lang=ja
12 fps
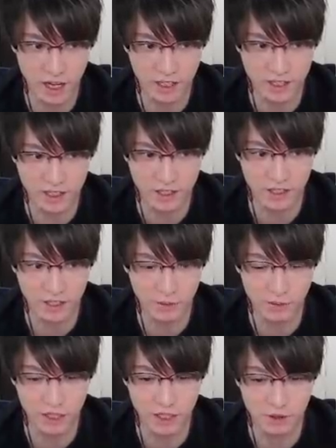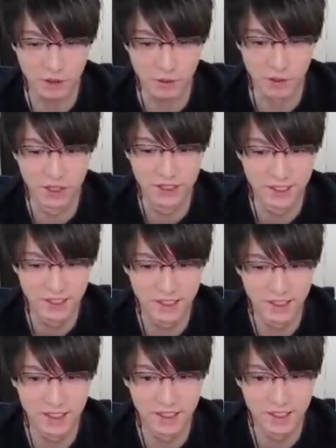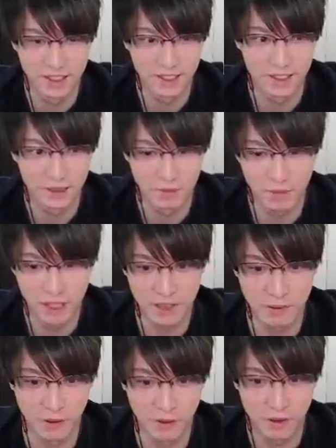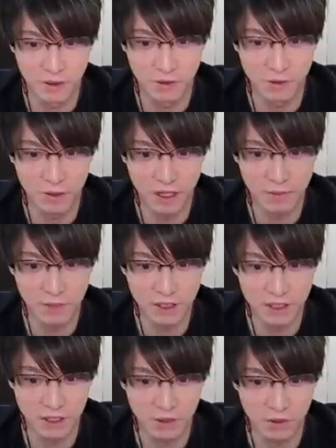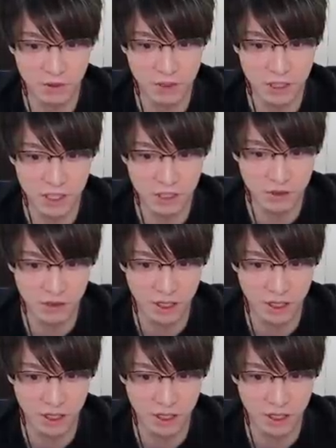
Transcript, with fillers: んって多分なると思う。まあでも、公開マッチでこういう風に自由な